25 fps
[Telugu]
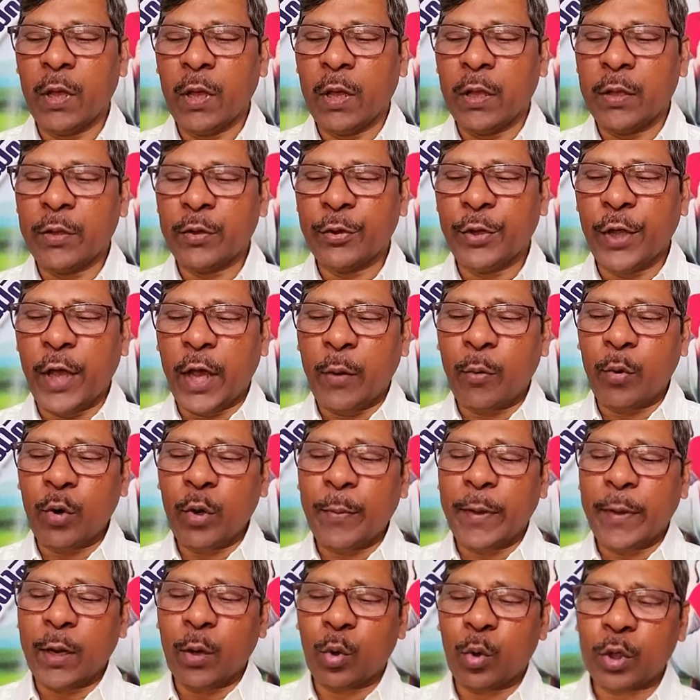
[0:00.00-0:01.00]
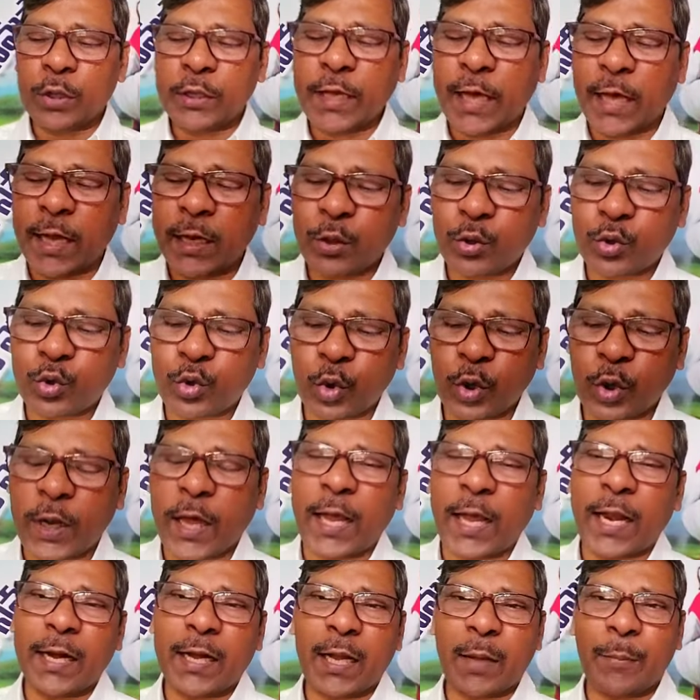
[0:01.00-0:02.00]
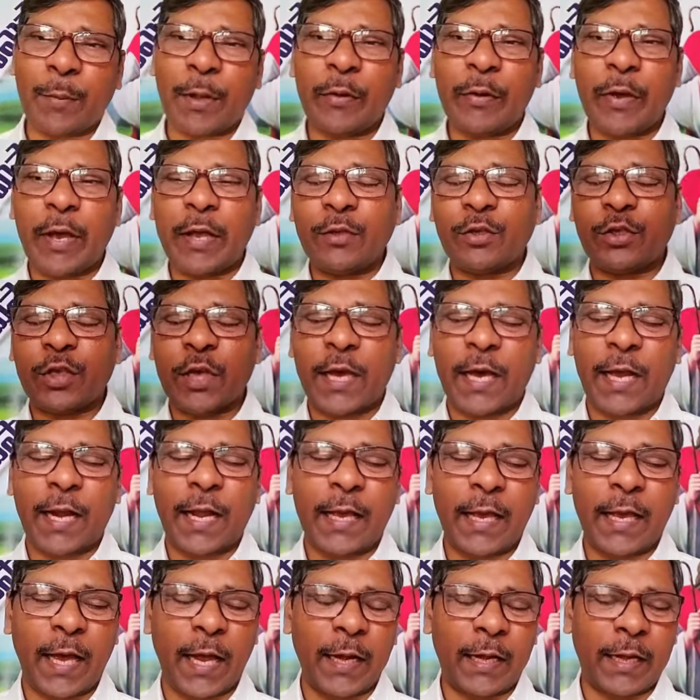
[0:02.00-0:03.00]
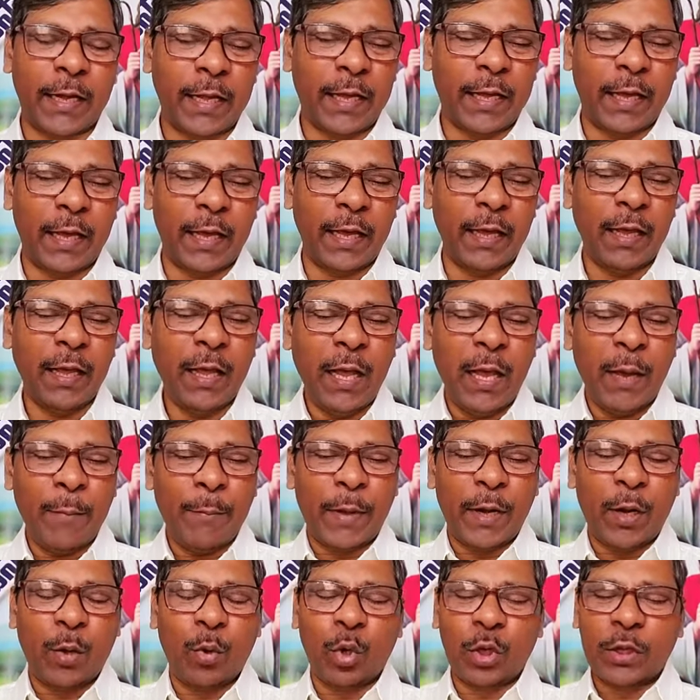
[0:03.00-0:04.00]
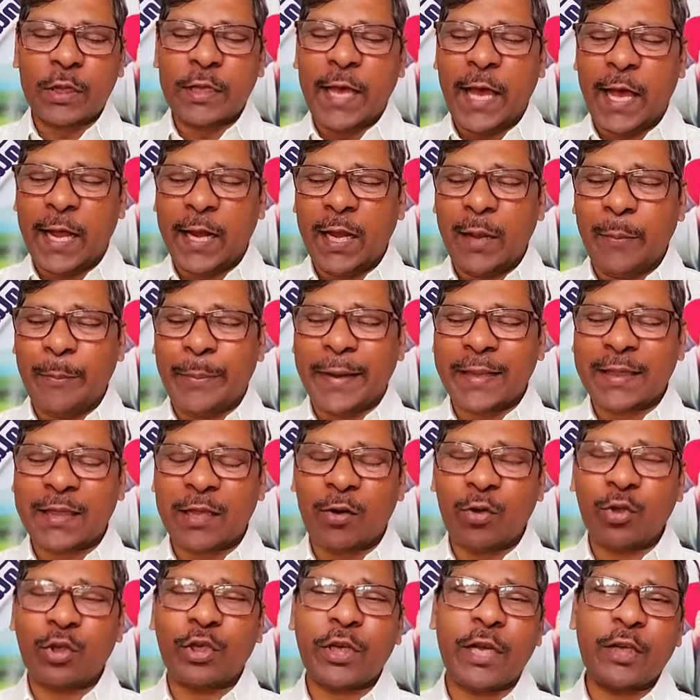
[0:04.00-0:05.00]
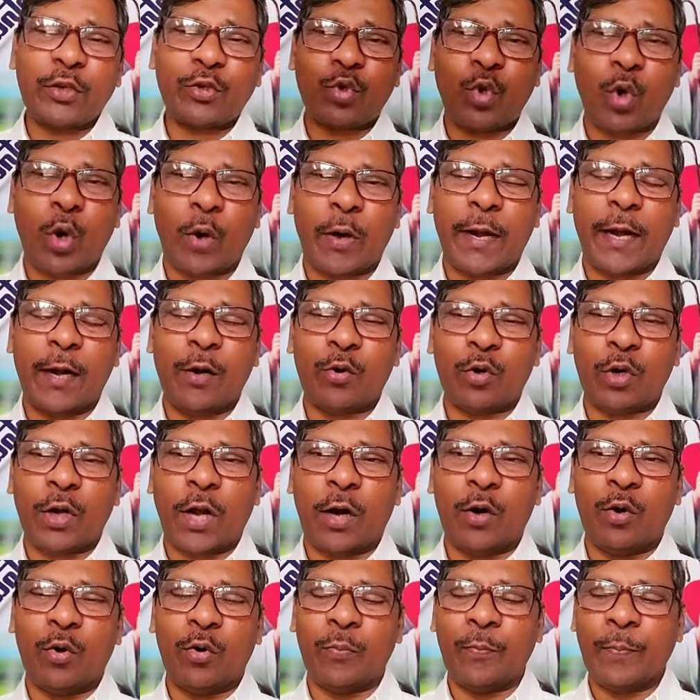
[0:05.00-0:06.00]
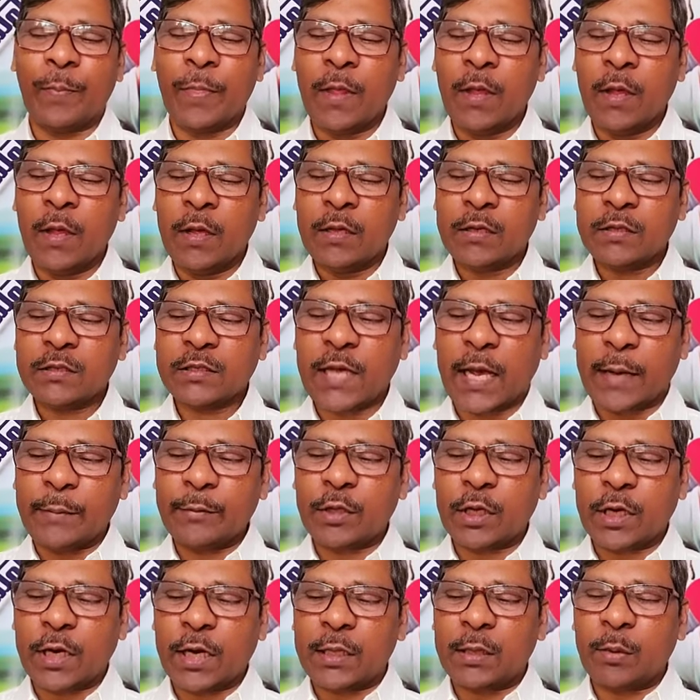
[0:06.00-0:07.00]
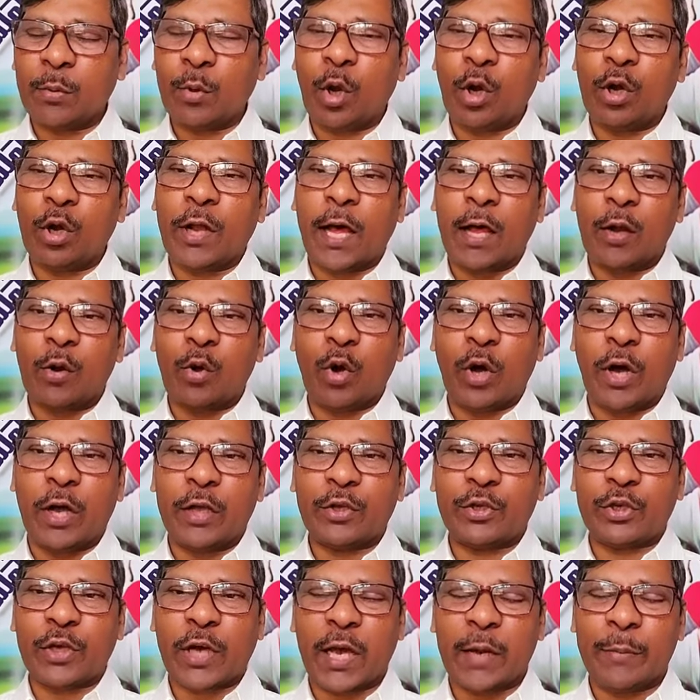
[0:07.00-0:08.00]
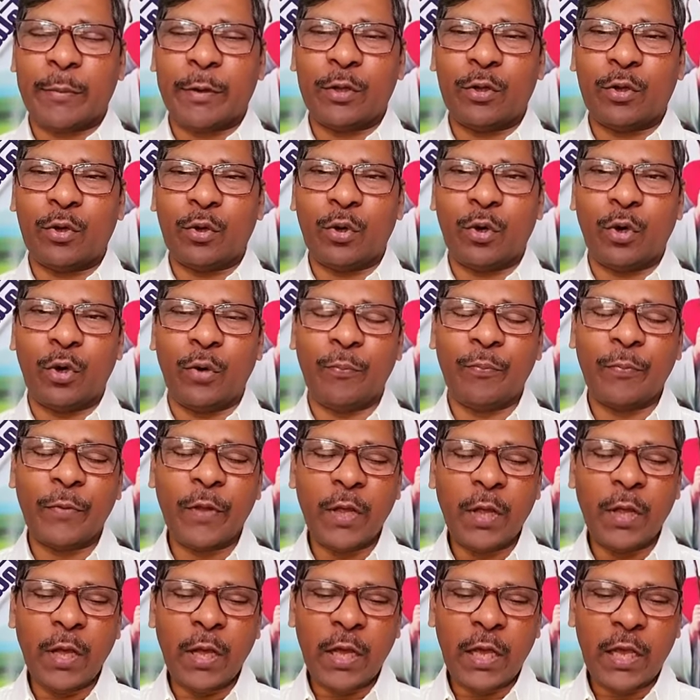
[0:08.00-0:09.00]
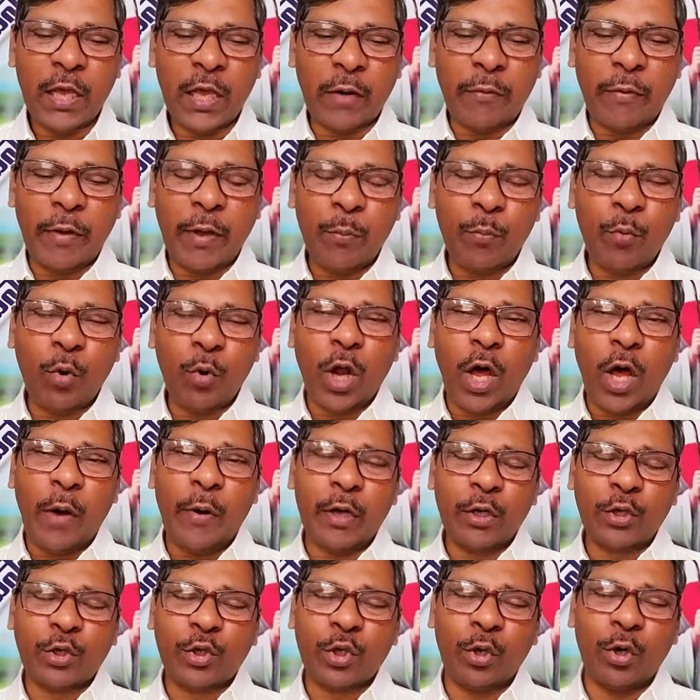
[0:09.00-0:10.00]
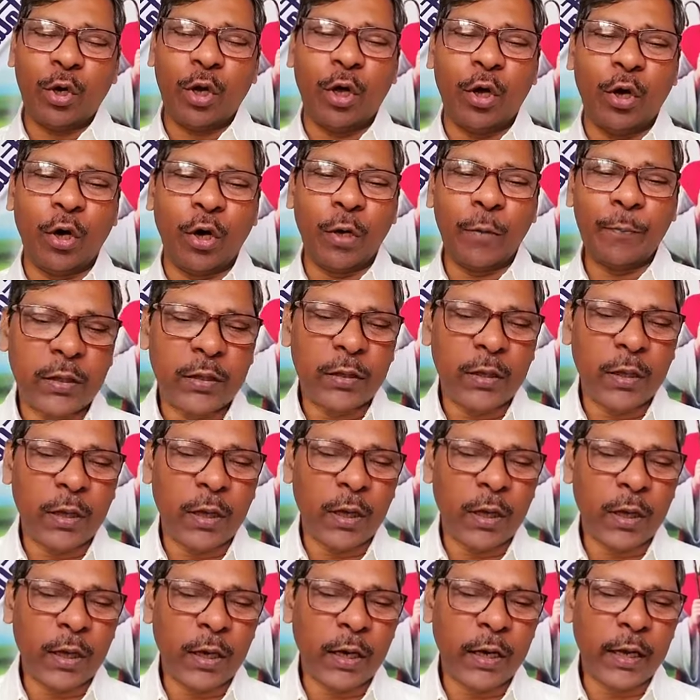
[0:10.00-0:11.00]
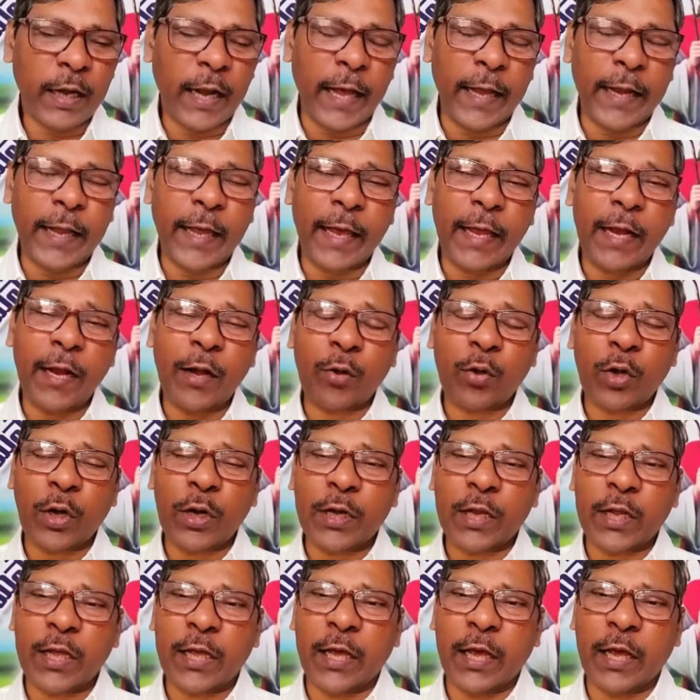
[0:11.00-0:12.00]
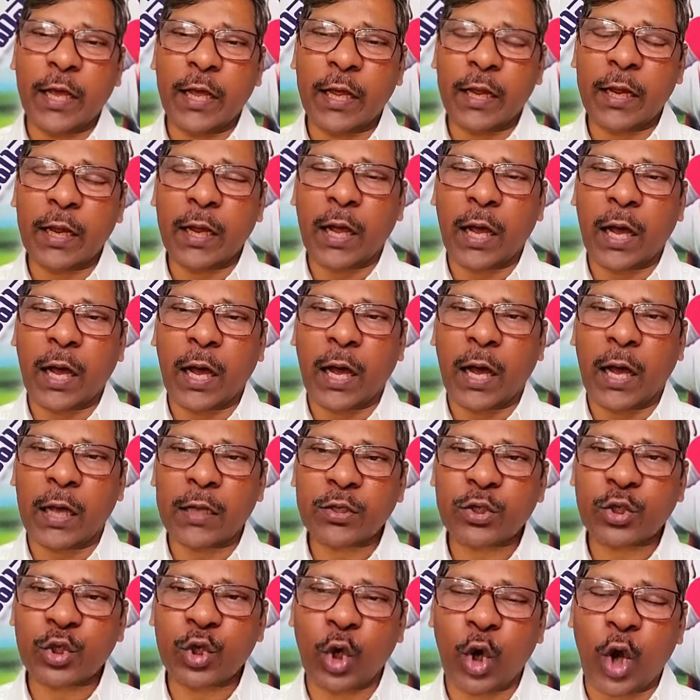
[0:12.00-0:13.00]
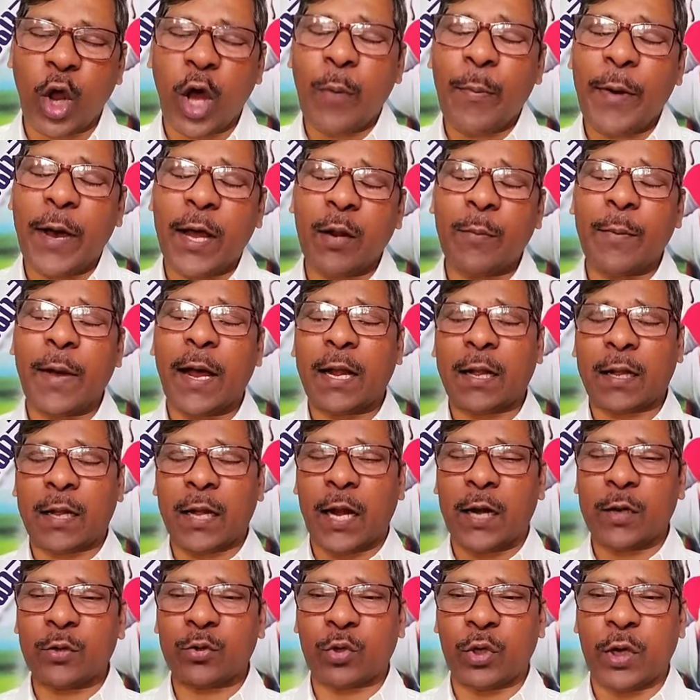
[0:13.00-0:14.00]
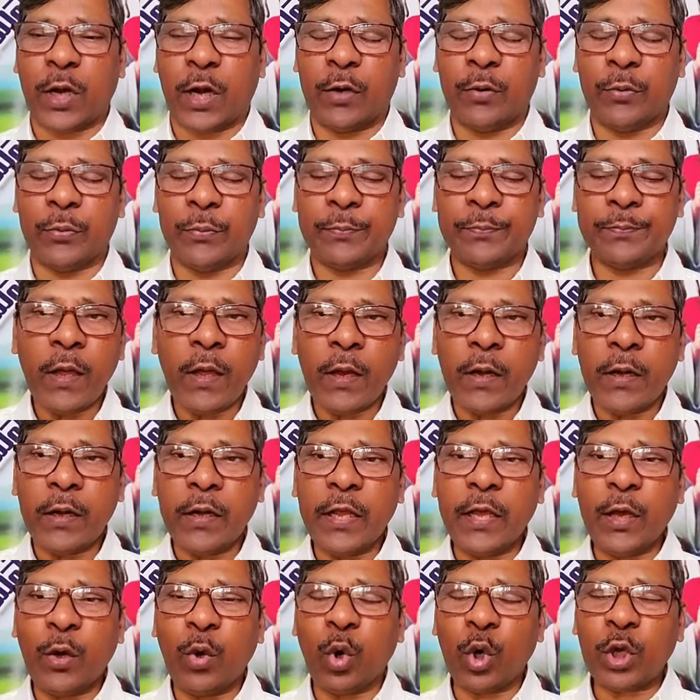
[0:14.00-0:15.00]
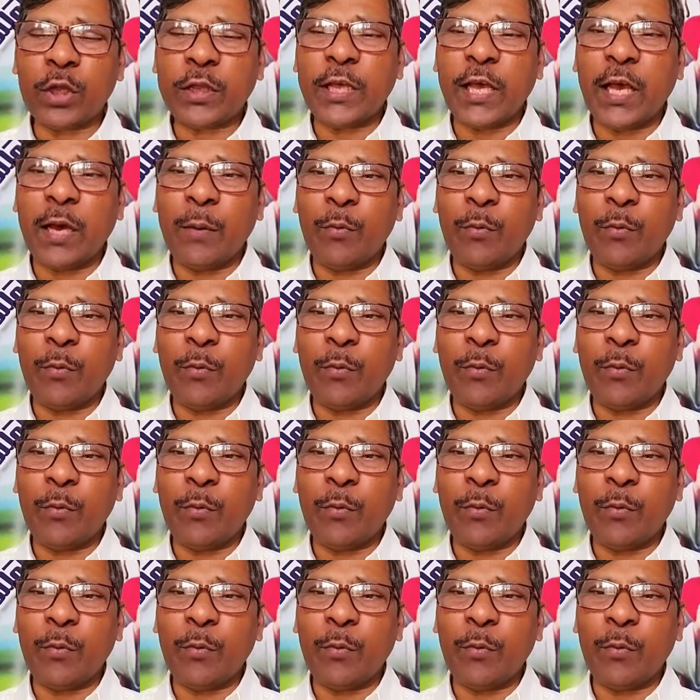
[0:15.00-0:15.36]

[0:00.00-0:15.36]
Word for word: దేవుడు మన హృదయాన్ని చూడాలంటే మనం ఏం చేయాలయ్యా అంటే మన హృదయాన్ని భద్రం చేసుకోవాలంటున్నాడు సాయంత్ర గ్రంథంలో నాలుగో ముందు ఇరవై మూడో వచనంలో జ్ఞానైనటువంటి సులోమాను మాట్లాడుతున్నాడు నీ హృదయములో